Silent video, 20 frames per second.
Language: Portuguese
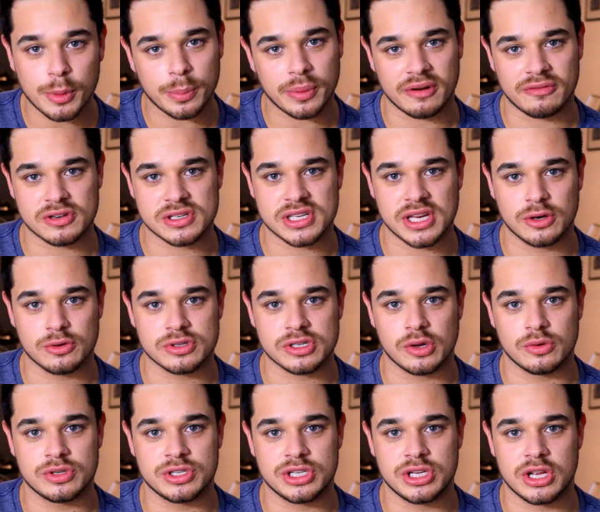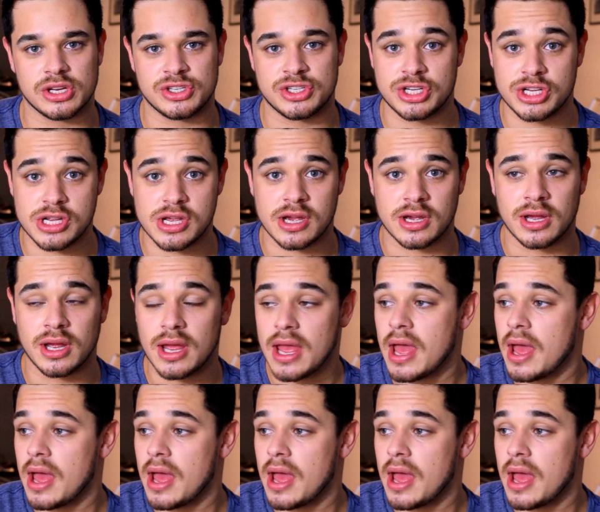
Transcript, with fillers: para você no seu dia a dia,